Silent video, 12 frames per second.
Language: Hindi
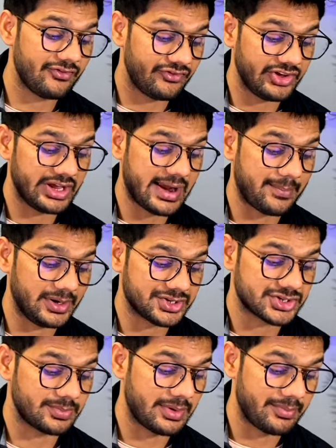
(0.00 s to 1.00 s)
वी
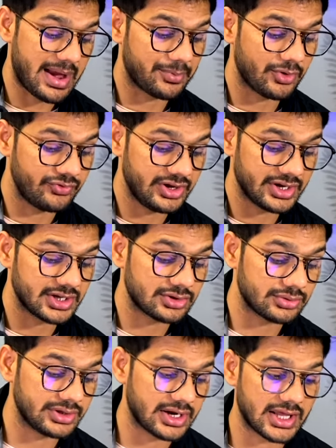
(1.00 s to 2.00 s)
एप्लीकेशन में मैं आपको वी के
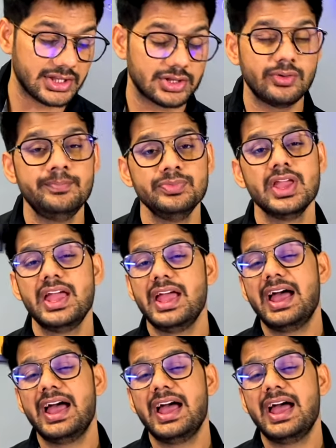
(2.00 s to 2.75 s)
थ्रू दिखा देता हूँ